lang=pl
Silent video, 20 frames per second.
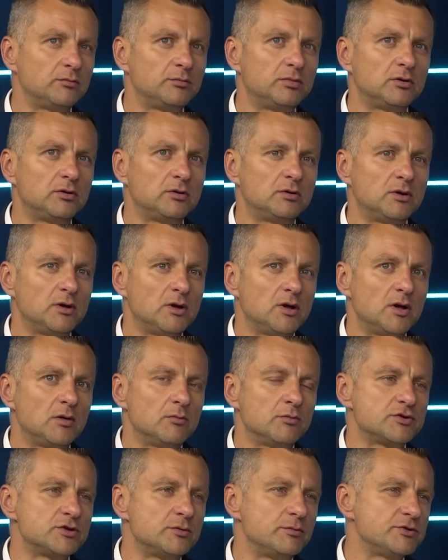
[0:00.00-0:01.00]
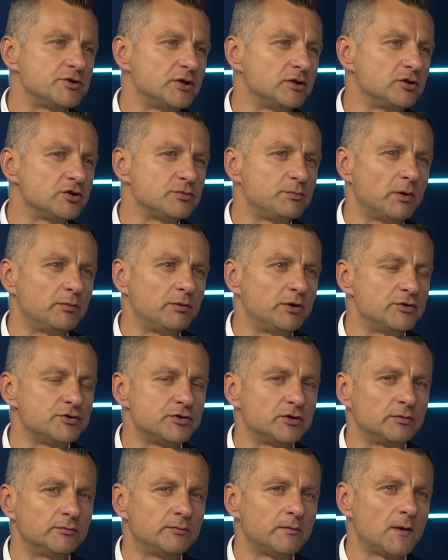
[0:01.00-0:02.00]
bo możemy sięgnąć
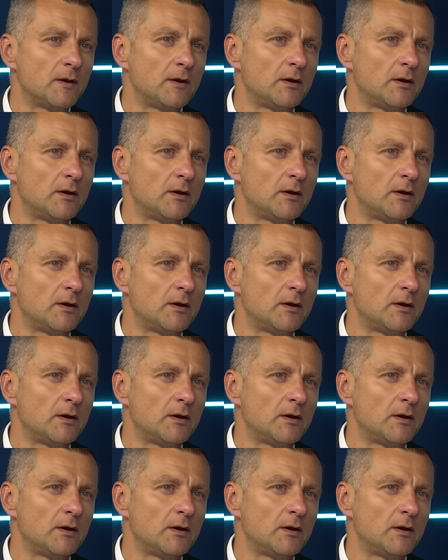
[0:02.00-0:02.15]
pamięcią